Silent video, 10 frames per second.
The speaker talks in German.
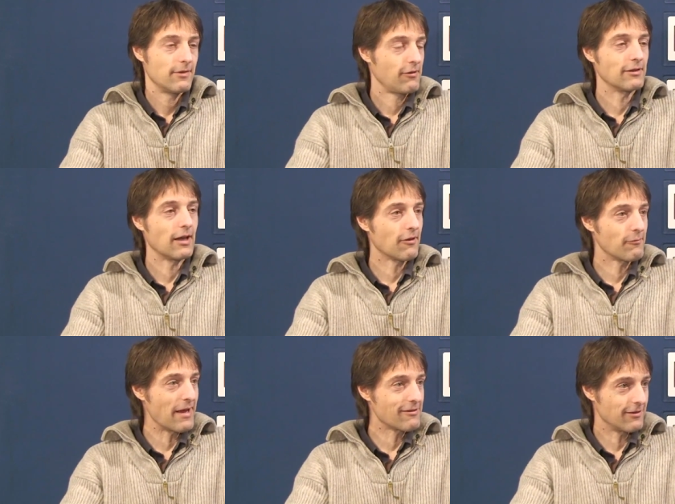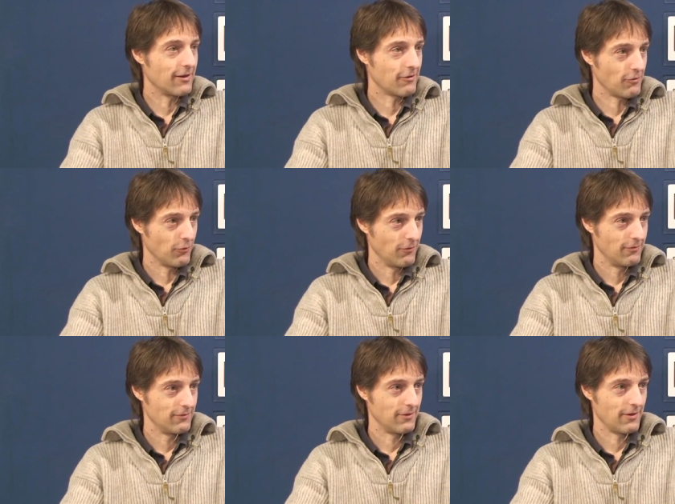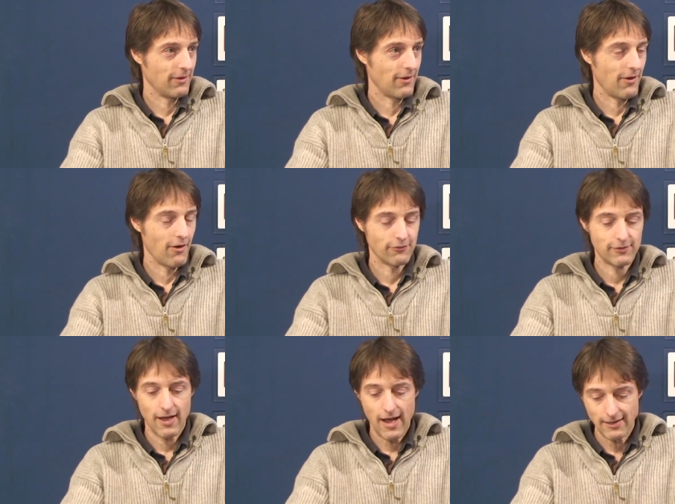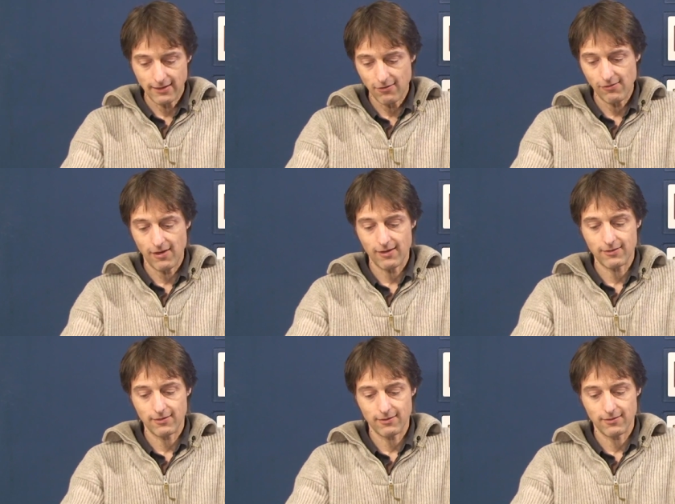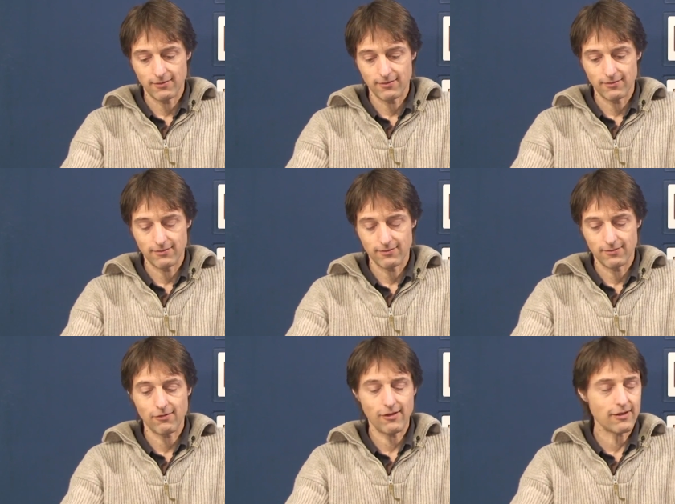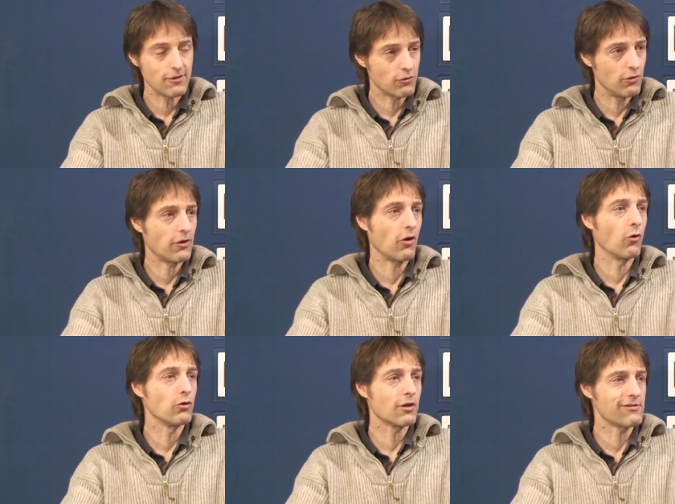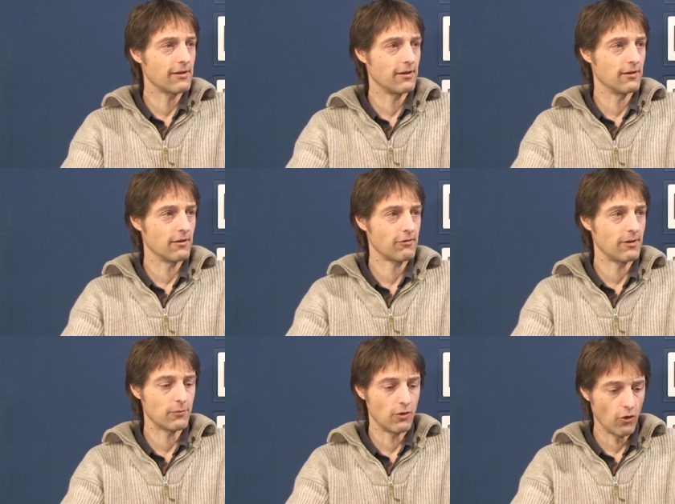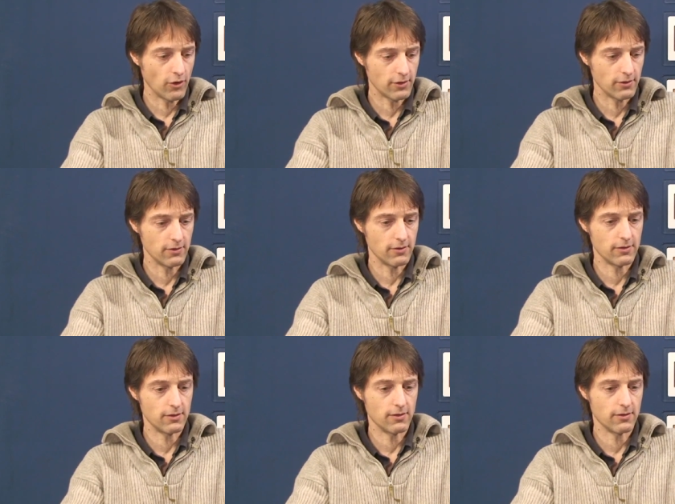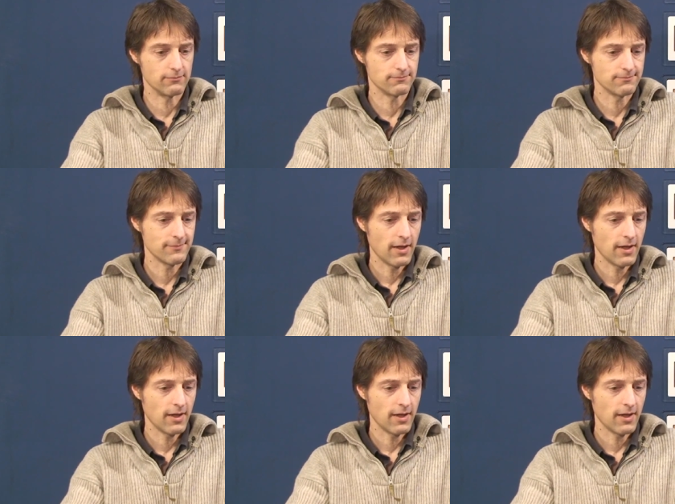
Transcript: ist halt alles menschlich so. Mhm. Auf der anderen Seite sehe ich natürlich auch Unterschiede. Es gibt Leute, ähm,